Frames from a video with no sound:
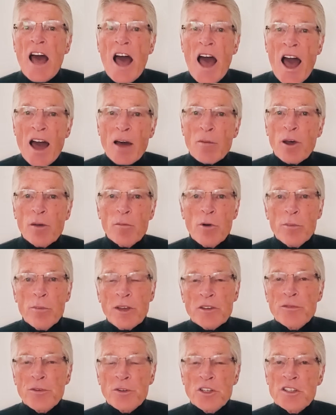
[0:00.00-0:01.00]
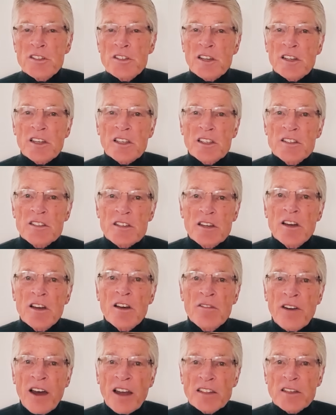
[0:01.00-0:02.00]
aber im Moment von dieser Krise
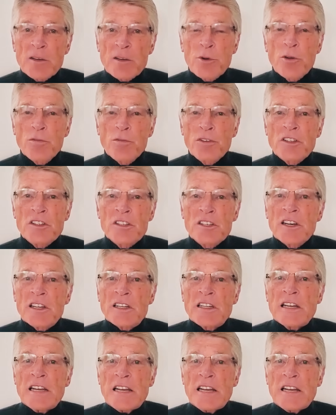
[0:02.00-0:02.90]
äh, weiter profitieren.